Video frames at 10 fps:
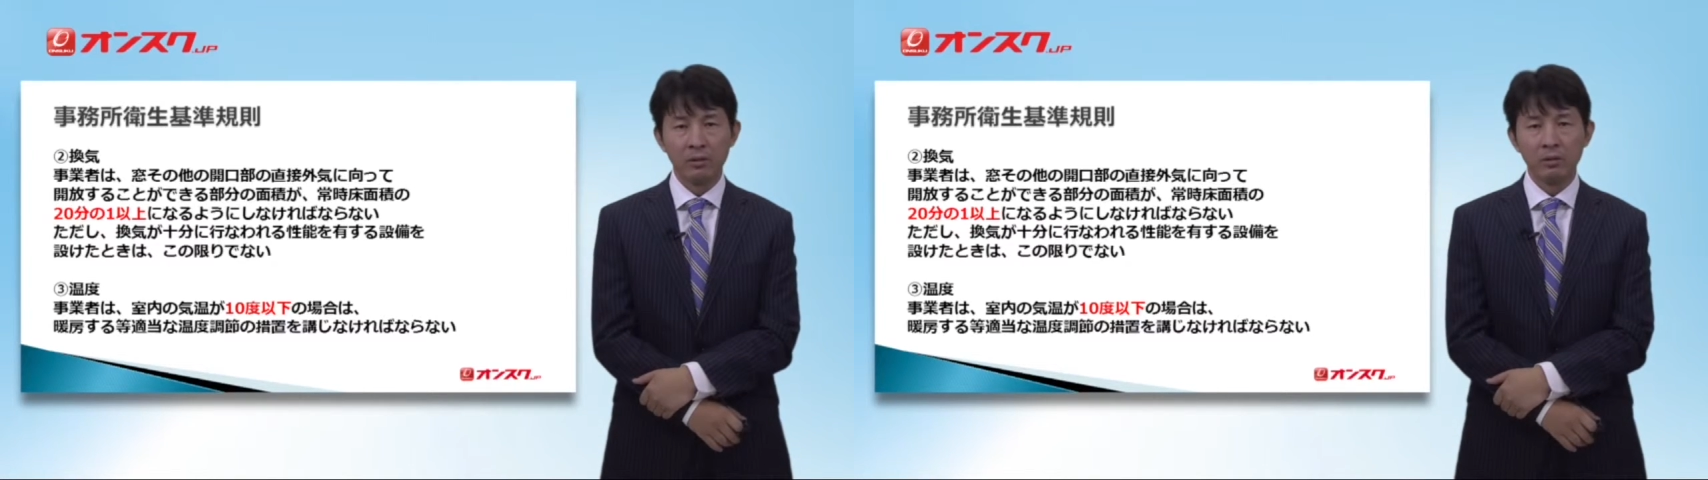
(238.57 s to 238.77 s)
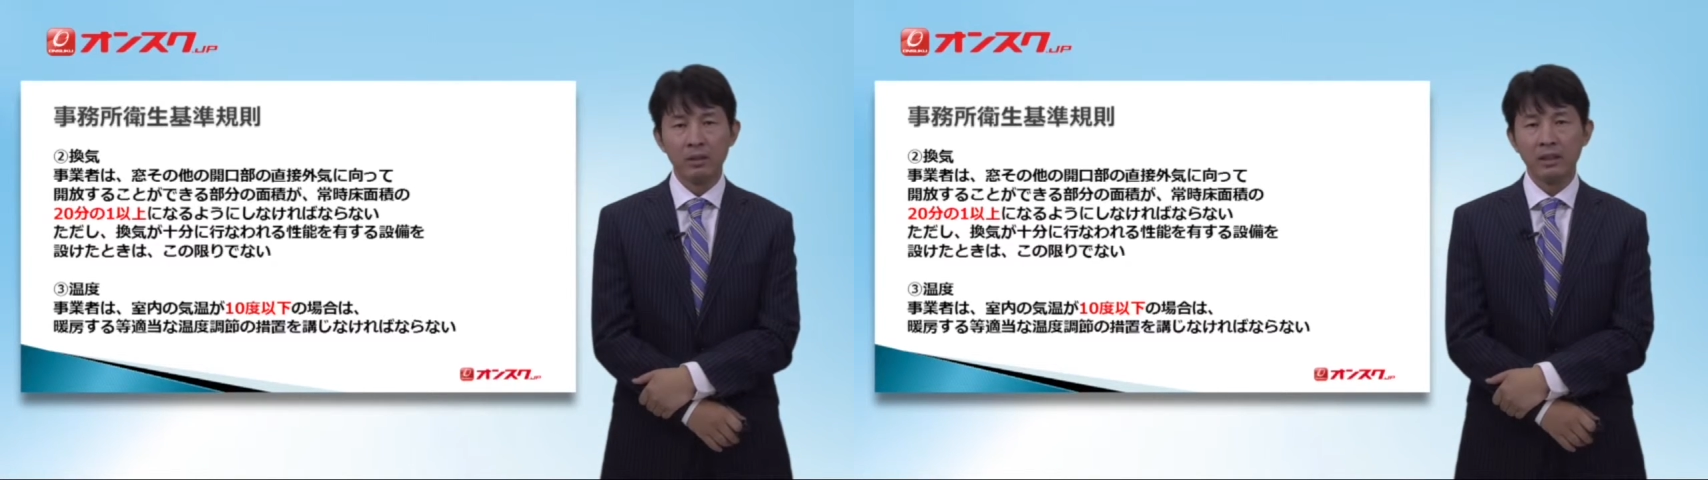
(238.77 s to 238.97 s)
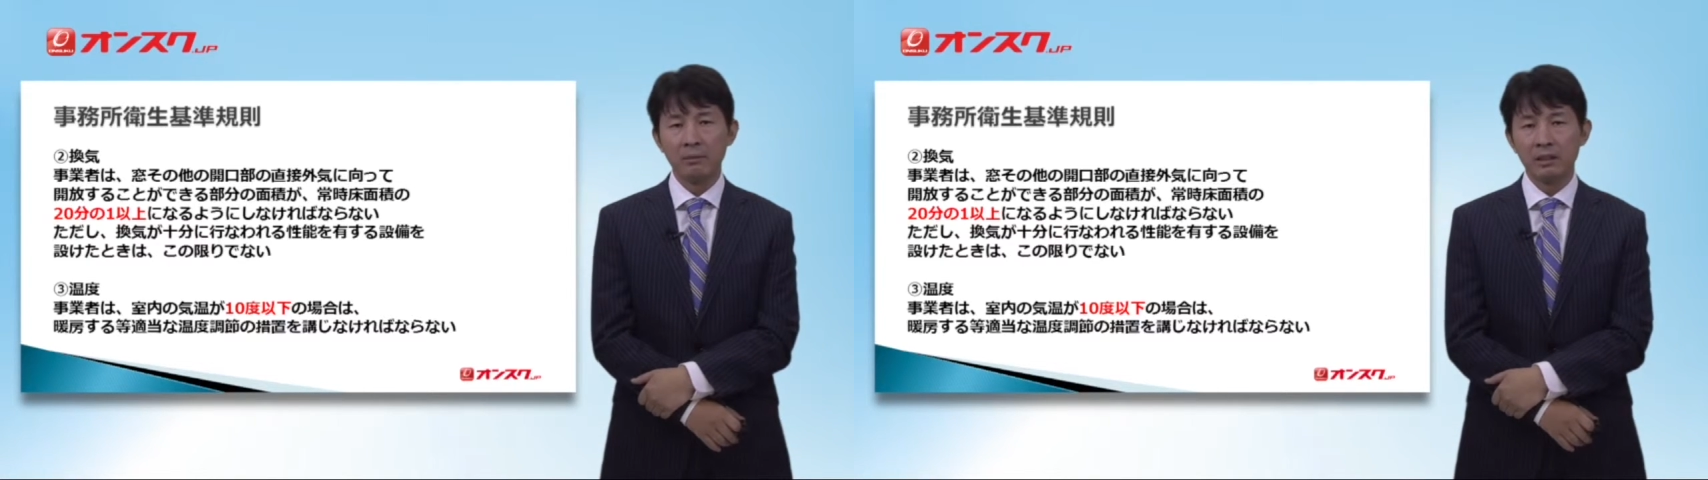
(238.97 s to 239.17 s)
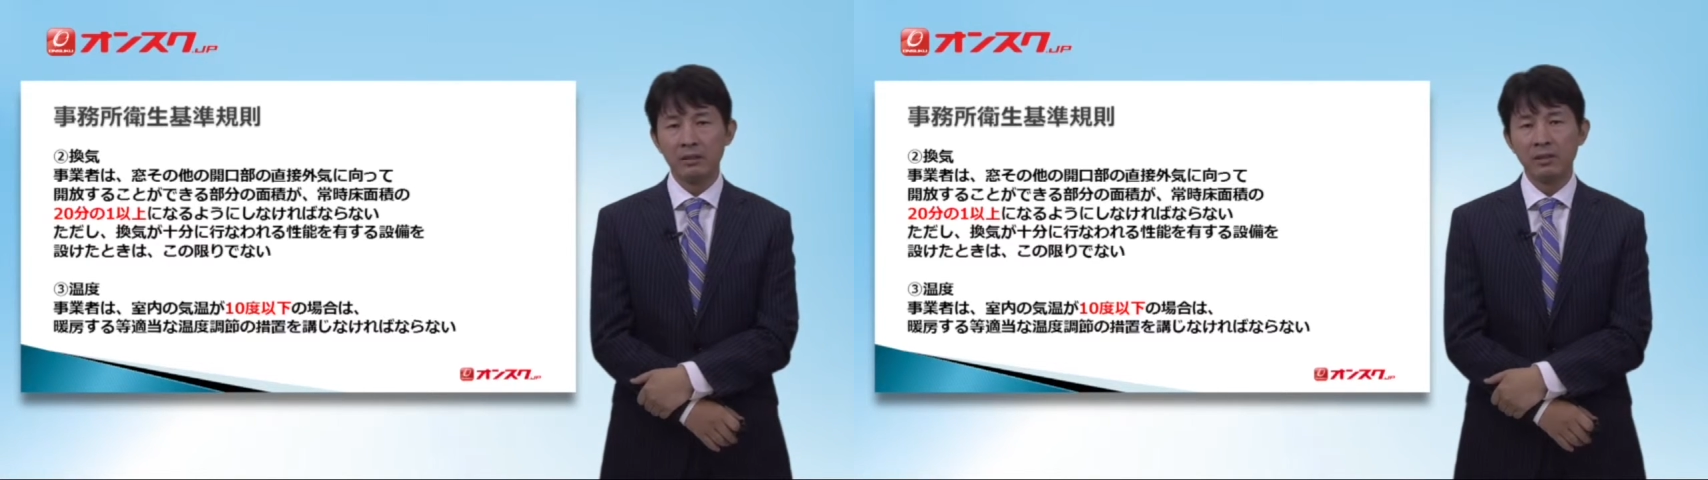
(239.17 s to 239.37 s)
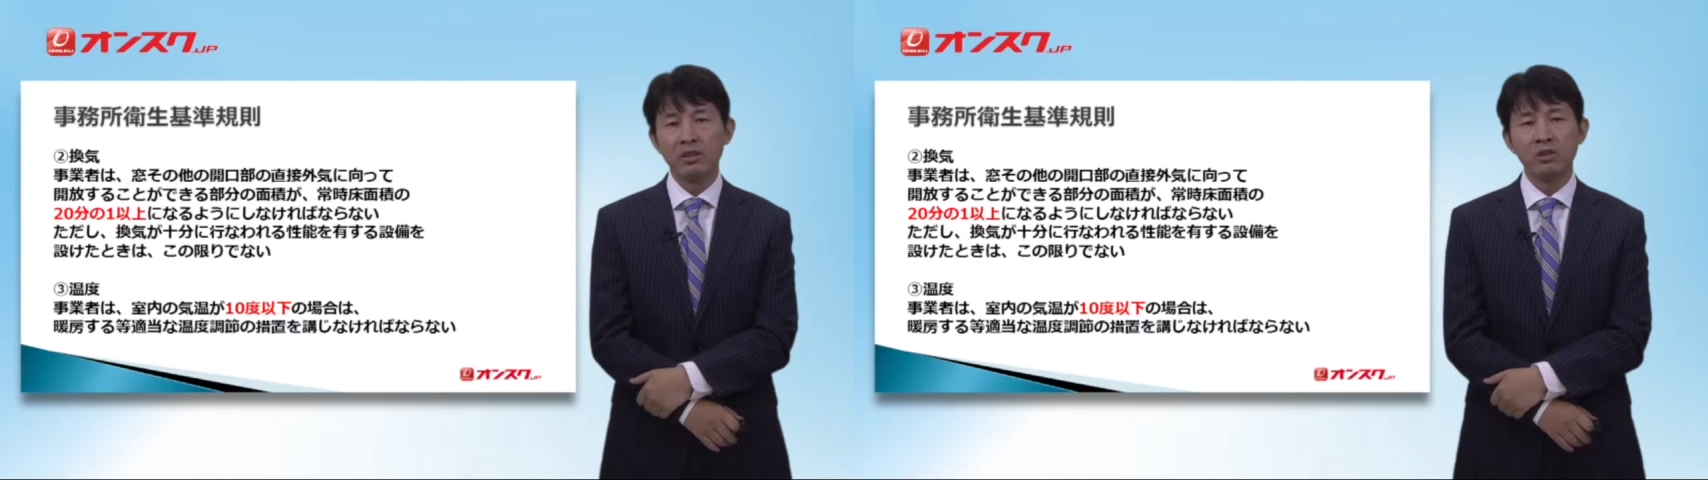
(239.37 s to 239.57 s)
ことになりま
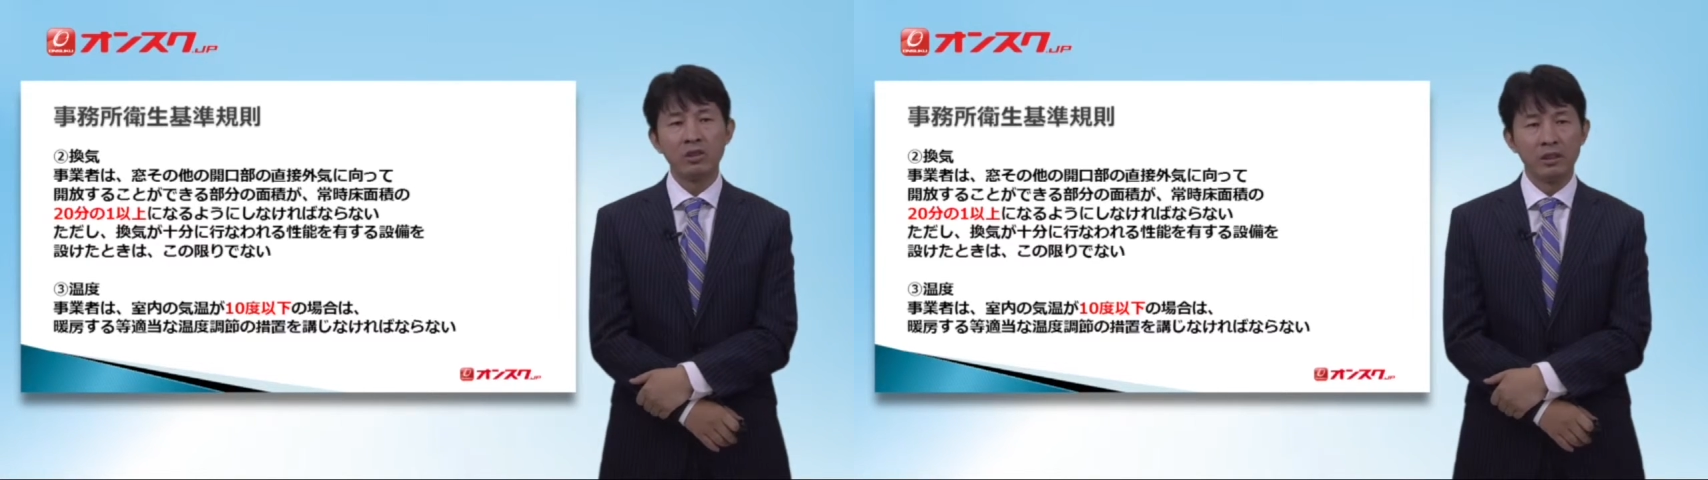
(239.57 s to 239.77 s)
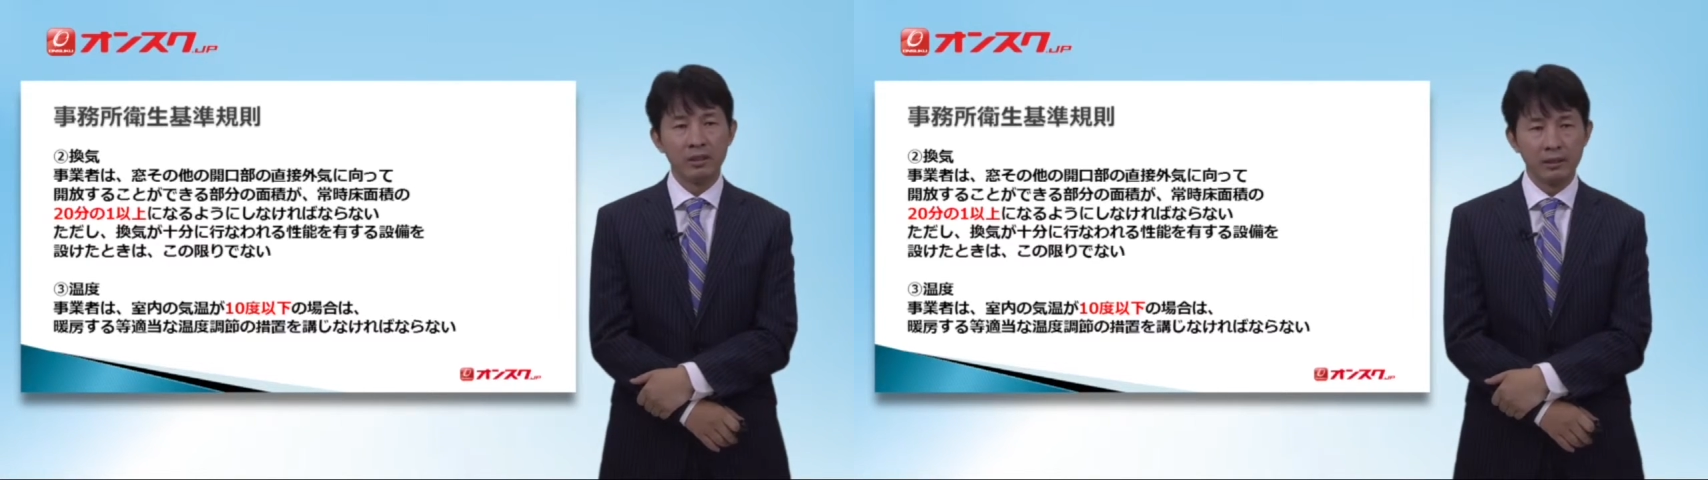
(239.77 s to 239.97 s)
すので注意して